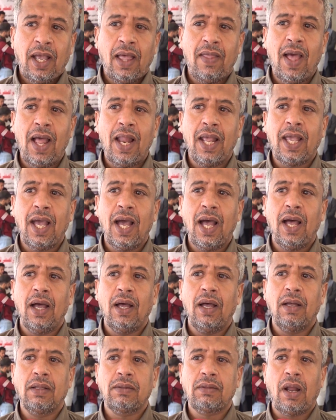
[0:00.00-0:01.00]
كذلك
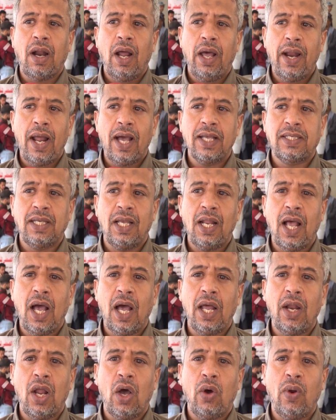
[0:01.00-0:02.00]
آه، طرحنا
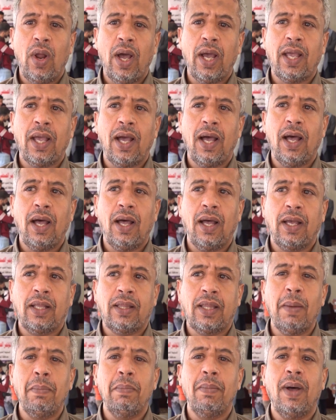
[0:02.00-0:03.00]
أسئلة أن هناك
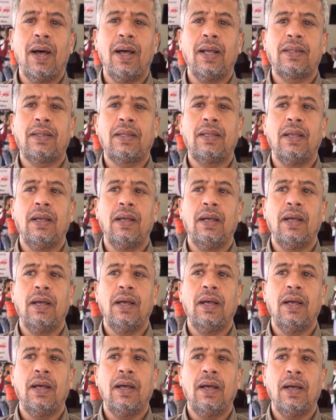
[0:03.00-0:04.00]
تم
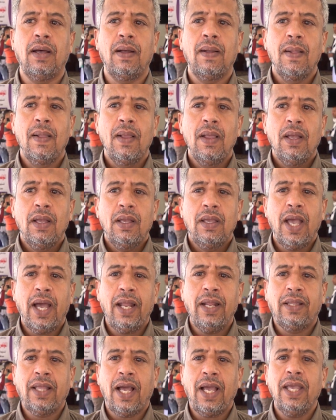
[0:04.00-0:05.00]
آه،
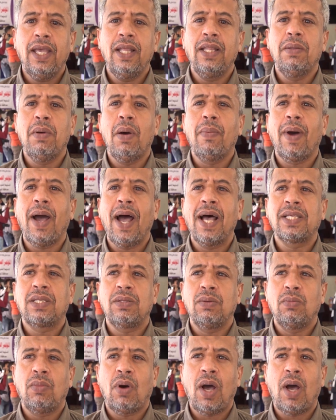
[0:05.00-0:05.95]
يعني تعيين دباب غاز